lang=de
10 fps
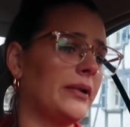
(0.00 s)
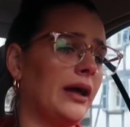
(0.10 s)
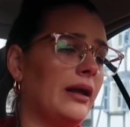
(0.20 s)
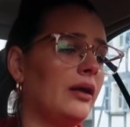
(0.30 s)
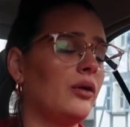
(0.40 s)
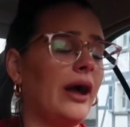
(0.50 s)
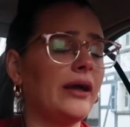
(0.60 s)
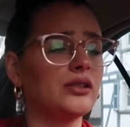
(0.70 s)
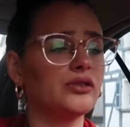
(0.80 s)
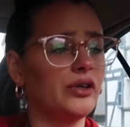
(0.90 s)
Keine Ahnung,
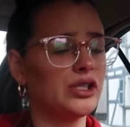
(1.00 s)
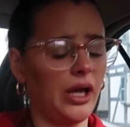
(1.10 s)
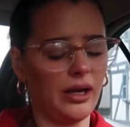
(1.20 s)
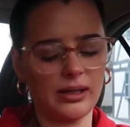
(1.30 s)
eigentlich wollte ich kein